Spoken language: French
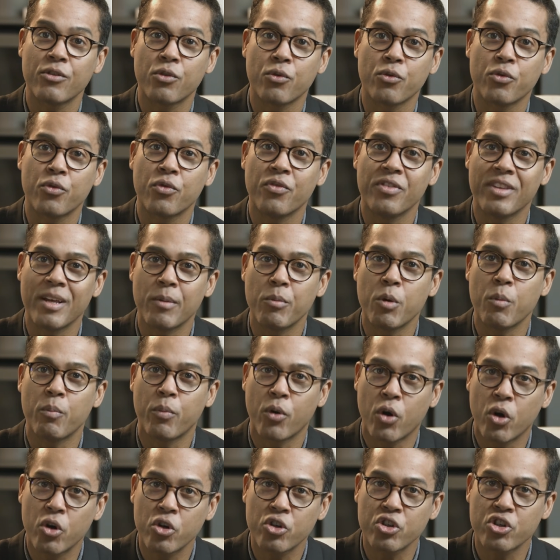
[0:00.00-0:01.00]
sont suffisamment
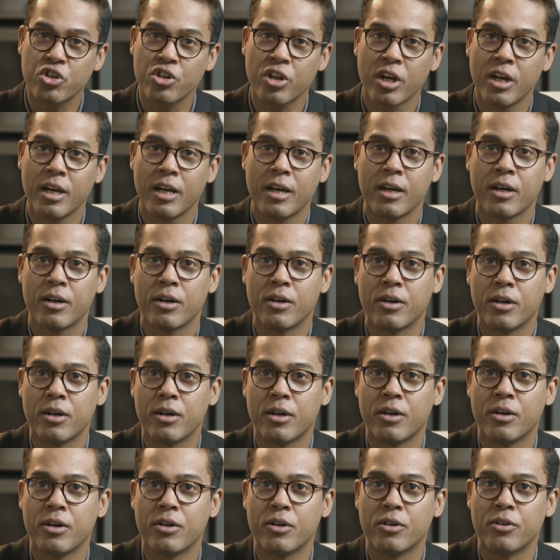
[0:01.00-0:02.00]
proches
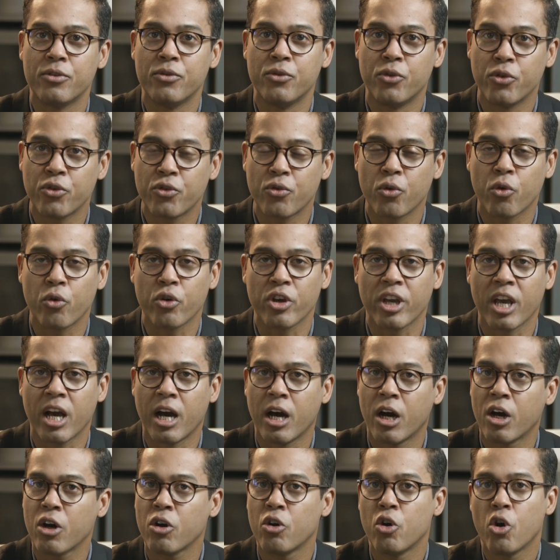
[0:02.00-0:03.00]
euh, de son
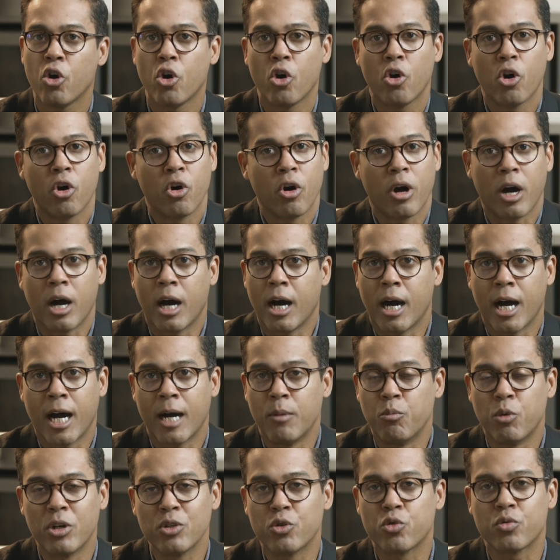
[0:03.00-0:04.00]
regard,
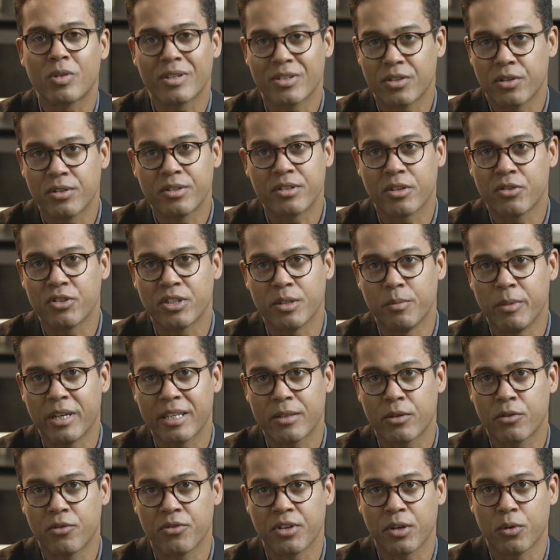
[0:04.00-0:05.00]
à, moins de 60 cm
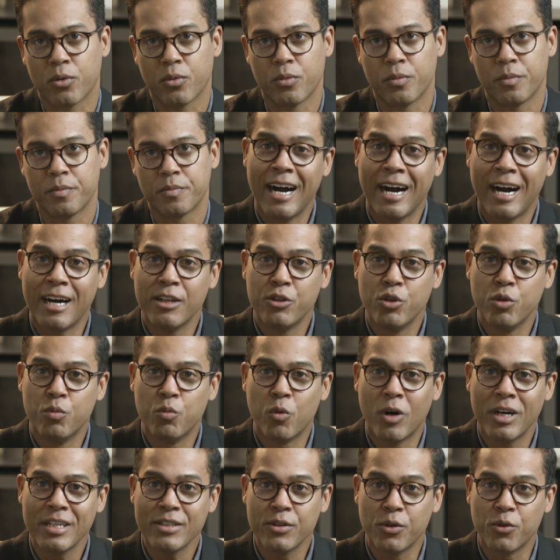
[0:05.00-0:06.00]
environ. À deux
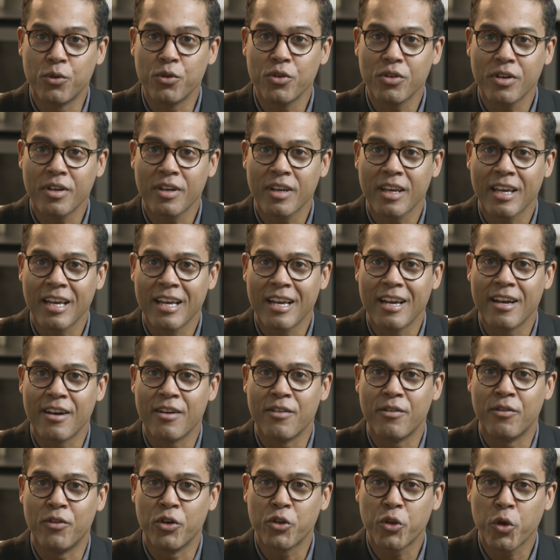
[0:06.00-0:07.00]
mois donc,
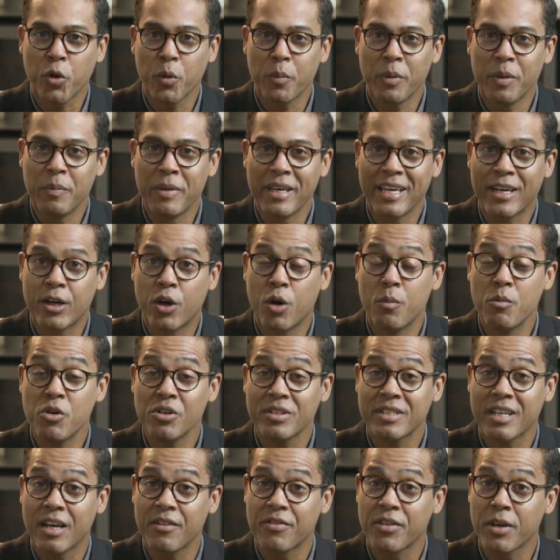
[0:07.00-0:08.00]
votre bébé
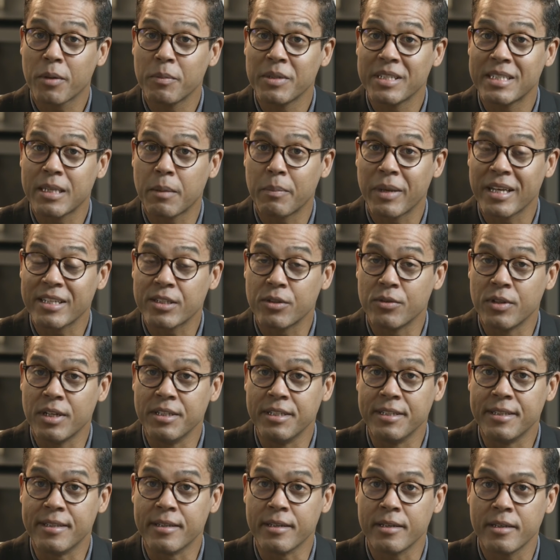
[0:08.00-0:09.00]
commence à affirmer sa
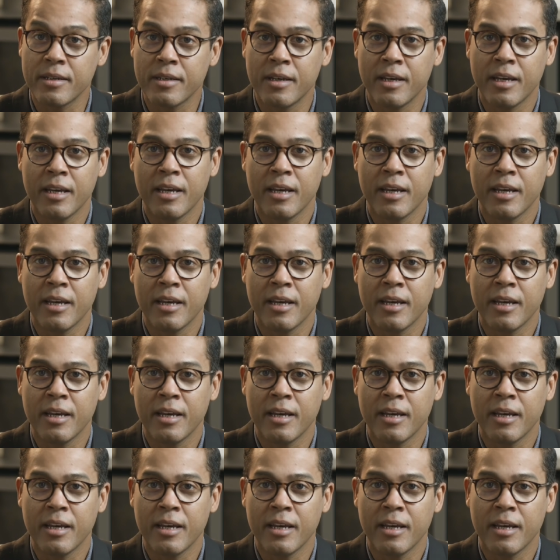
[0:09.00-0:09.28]
personnalité